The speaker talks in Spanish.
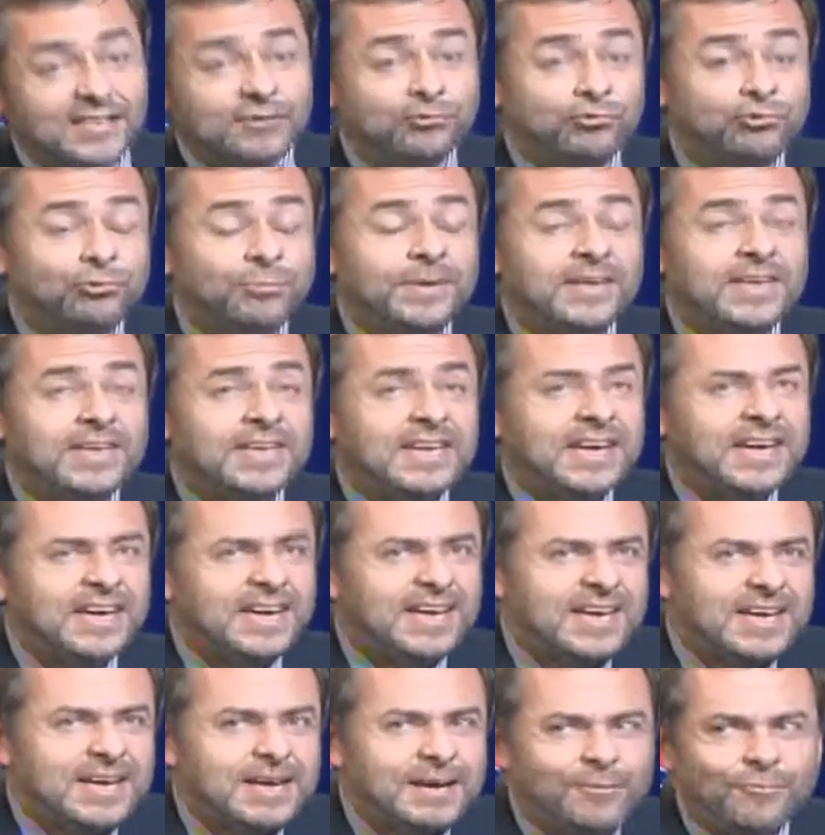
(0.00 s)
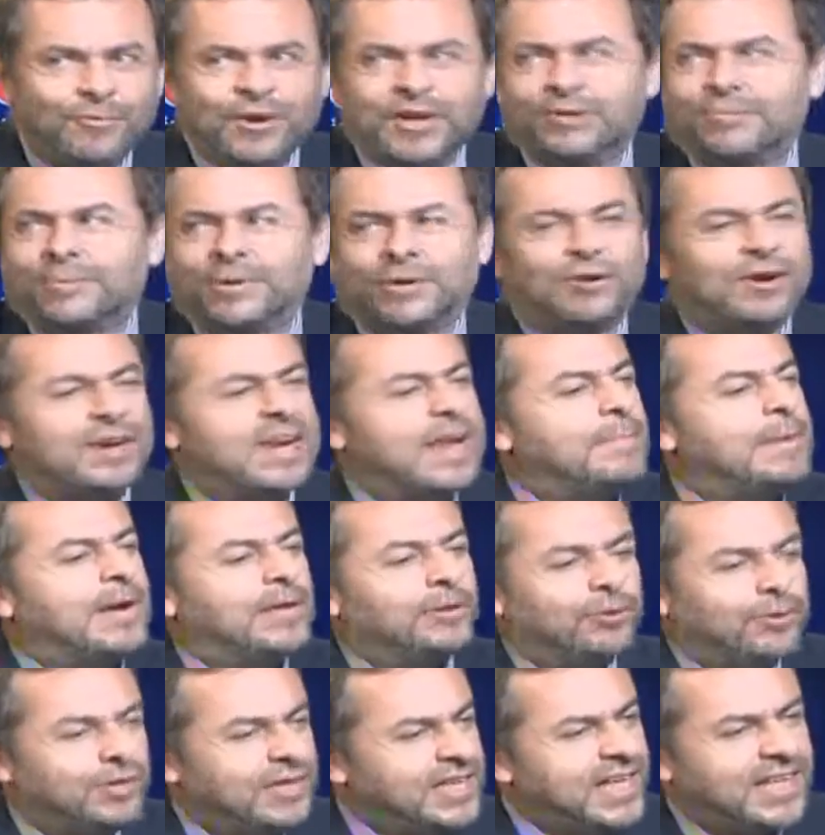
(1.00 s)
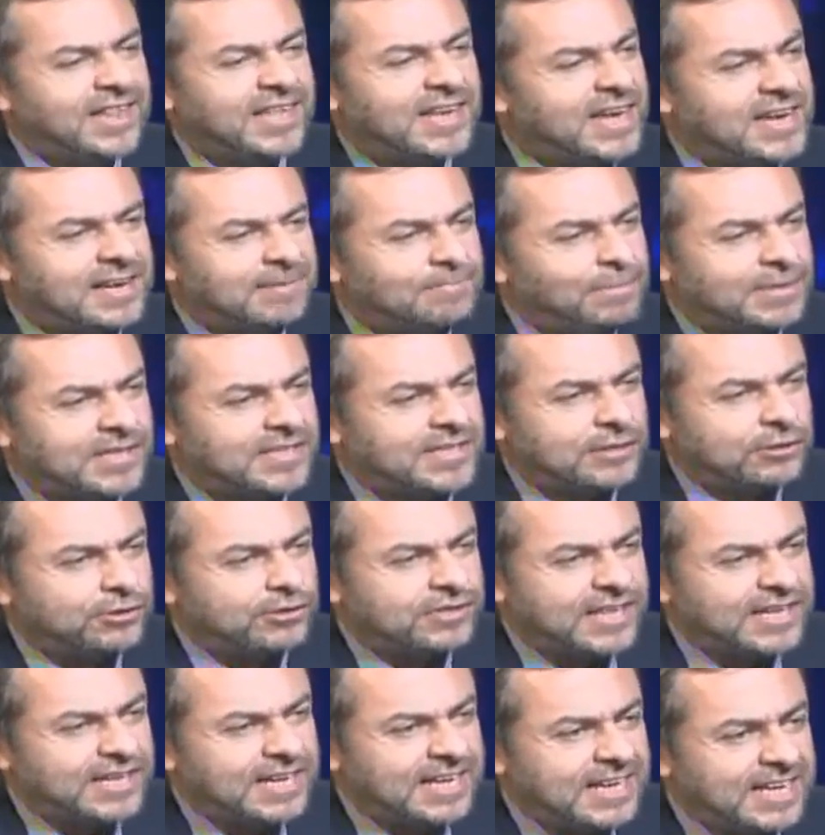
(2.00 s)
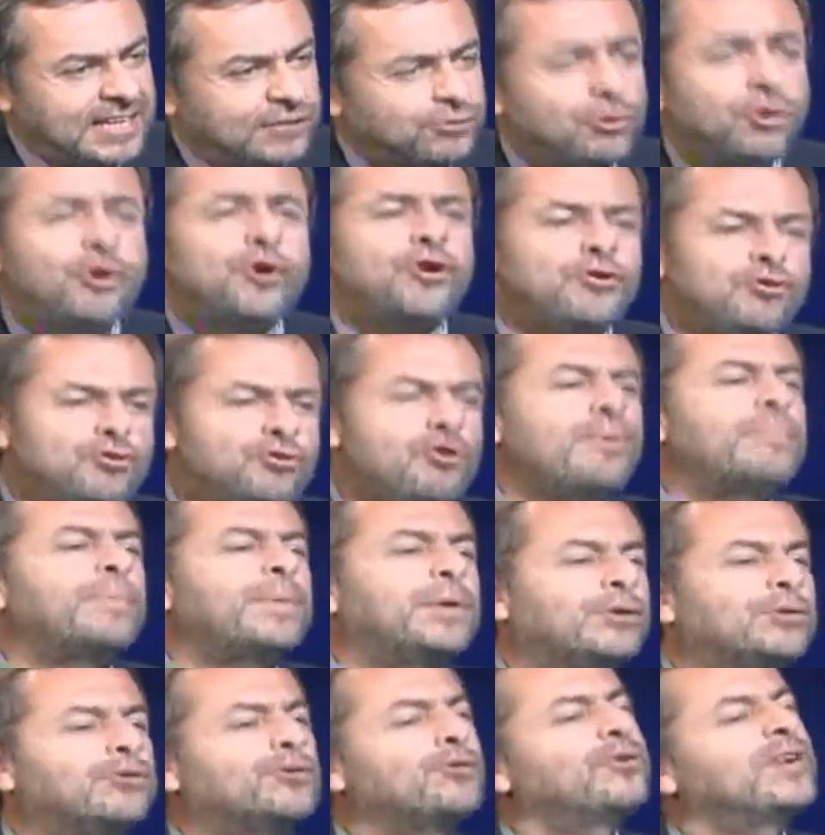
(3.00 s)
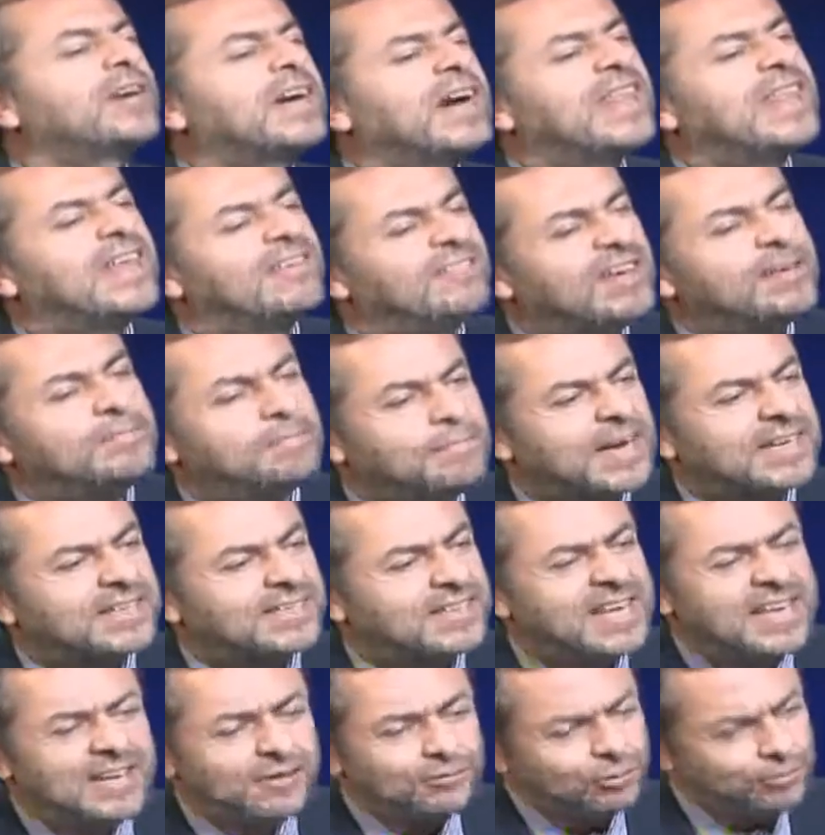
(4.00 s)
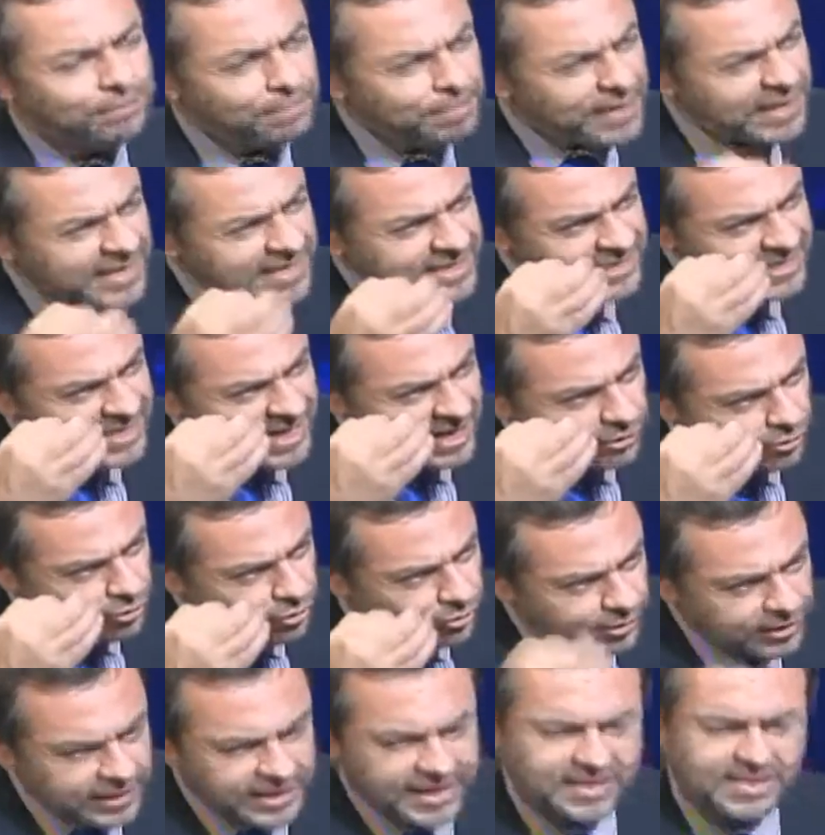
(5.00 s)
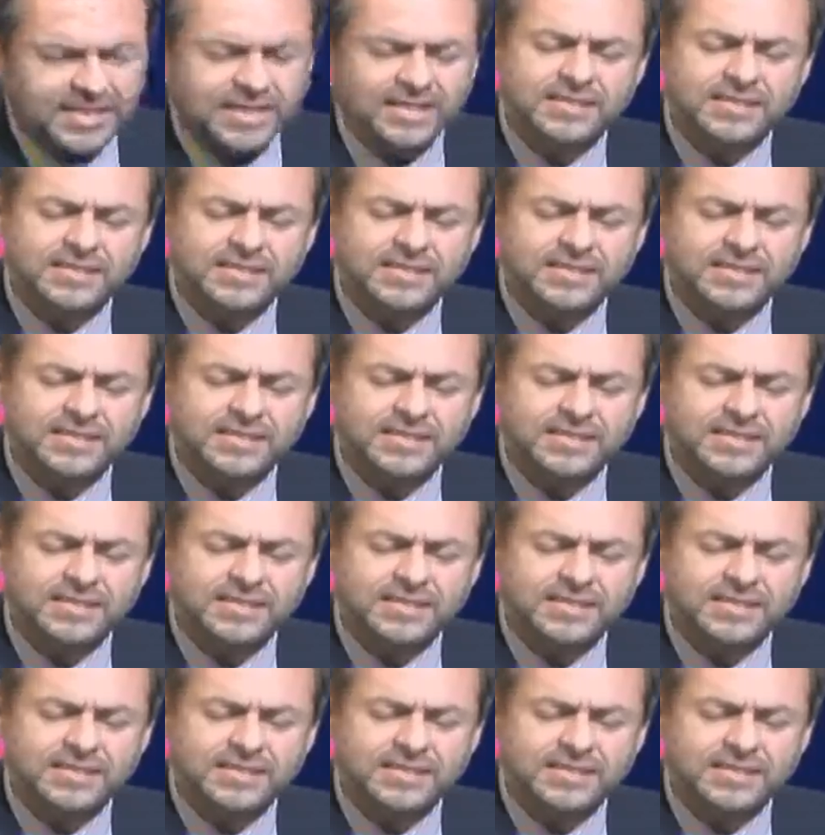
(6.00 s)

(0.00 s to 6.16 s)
Tú me dirás, bueno, pero la mayoría de las empresas no están en eso. No, pero son cada vez más. Son prácticas concretas